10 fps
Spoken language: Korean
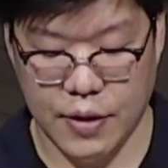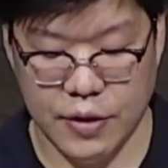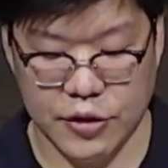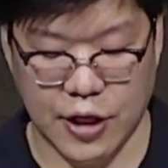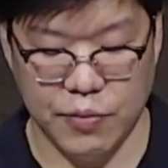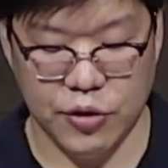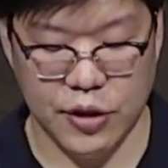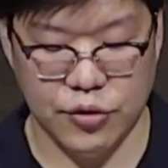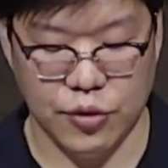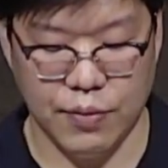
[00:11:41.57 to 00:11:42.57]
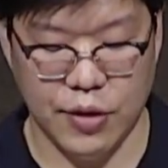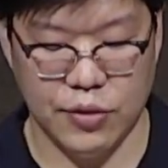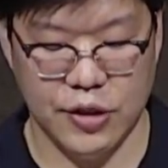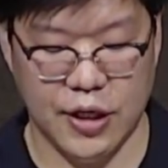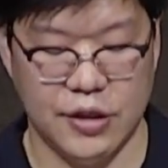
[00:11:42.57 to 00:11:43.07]
잘못된
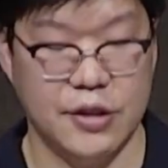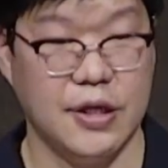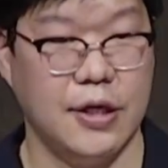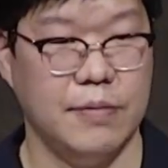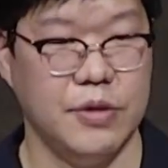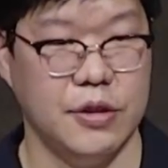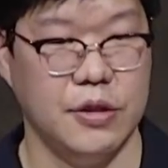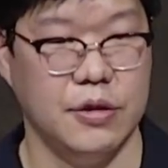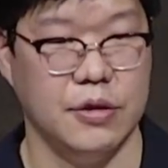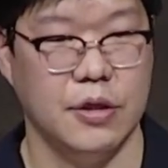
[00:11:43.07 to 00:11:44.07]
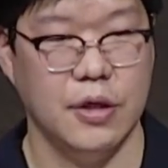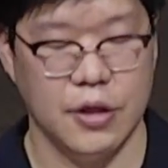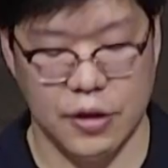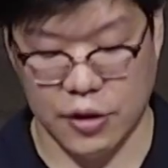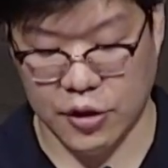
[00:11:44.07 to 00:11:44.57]
종말론을 가진 사람들은
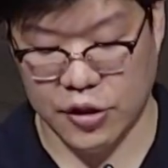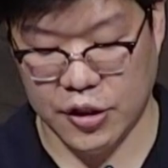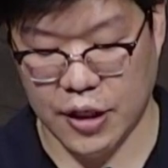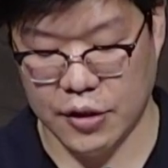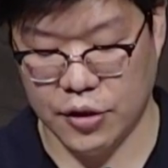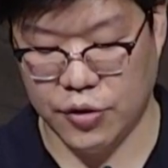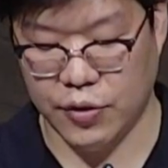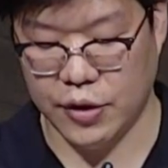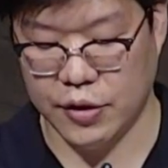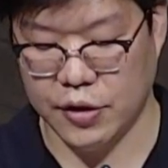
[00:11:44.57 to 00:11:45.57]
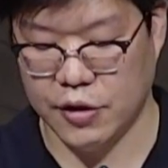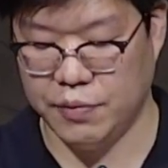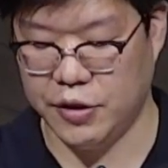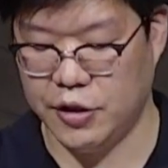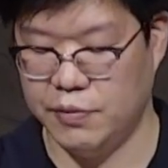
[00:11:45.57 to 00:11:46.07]
그렇지 않은 교인들을
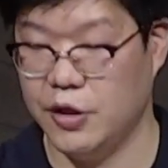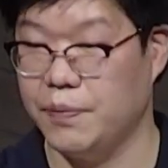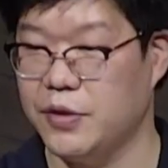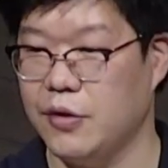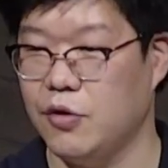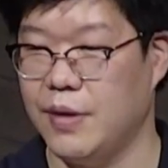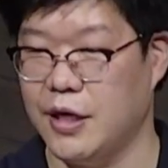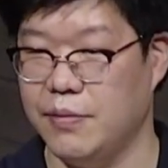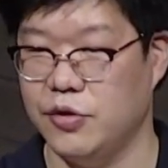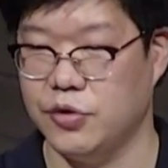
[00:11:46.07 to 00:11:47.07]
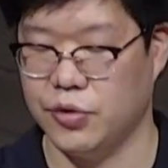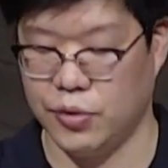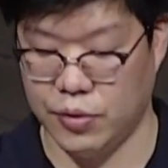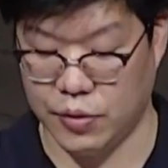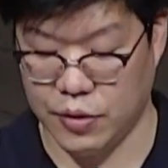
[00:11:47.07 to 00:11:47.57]
믿음이 없다고
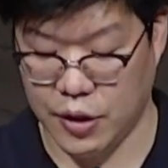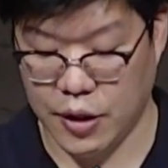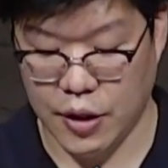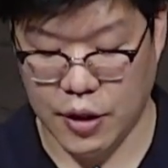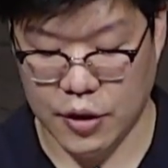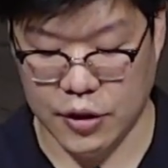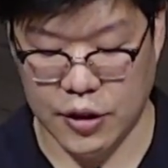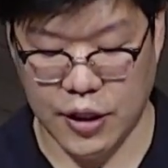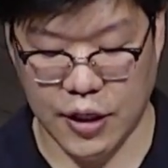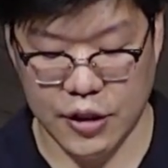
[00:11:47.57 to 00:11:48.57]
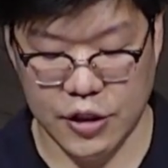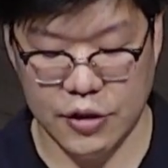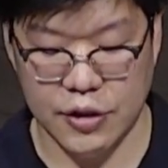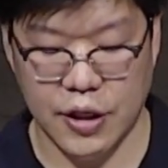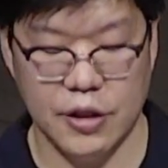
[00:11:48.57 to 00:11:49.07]
말하면서도 그들에게
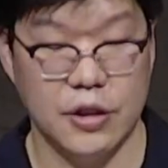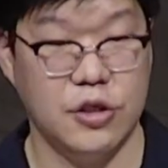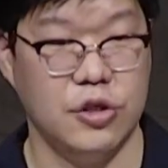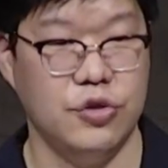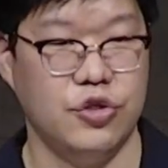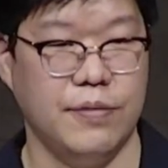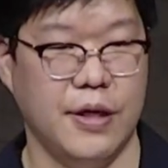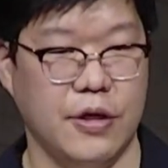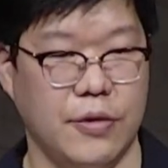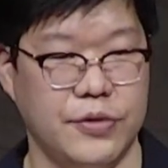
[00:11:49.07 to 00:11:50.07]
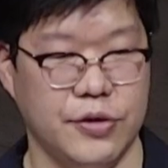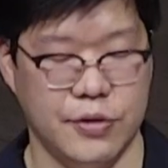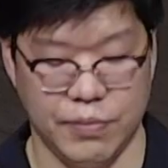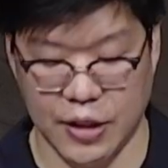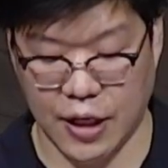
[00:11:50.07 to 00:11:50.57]
신세를 질 수밖에
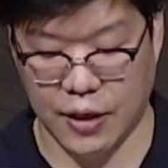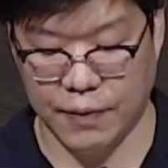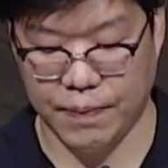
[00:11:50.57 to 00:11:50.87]
없었습니다.